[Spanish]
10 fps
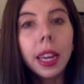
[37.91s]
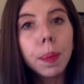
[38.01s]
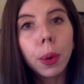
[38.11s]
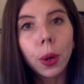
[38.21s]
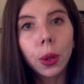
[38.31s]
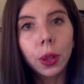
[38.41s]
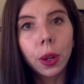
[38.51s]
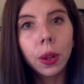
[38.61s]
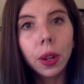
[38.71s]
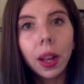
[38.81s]
y por
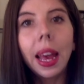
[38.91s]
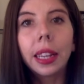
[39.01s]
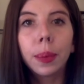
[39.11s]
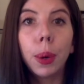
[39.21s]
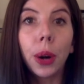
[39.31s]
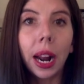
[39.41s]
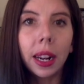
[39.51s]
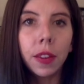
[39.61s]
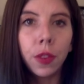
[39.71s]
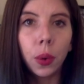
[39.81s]
otro,
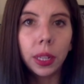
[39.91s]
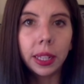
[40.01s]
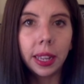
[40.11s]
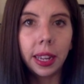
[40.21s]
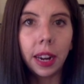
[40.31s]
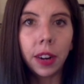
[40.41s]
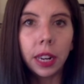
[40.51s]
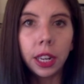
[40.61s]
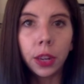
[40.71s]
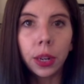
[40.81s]
explorar la influencia de la
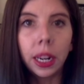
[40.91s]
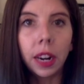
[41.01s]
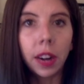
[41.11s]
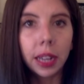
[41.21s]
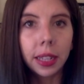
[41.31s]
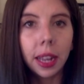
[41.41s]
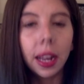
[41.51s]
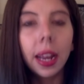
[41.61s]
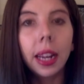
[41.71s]
religión y la raza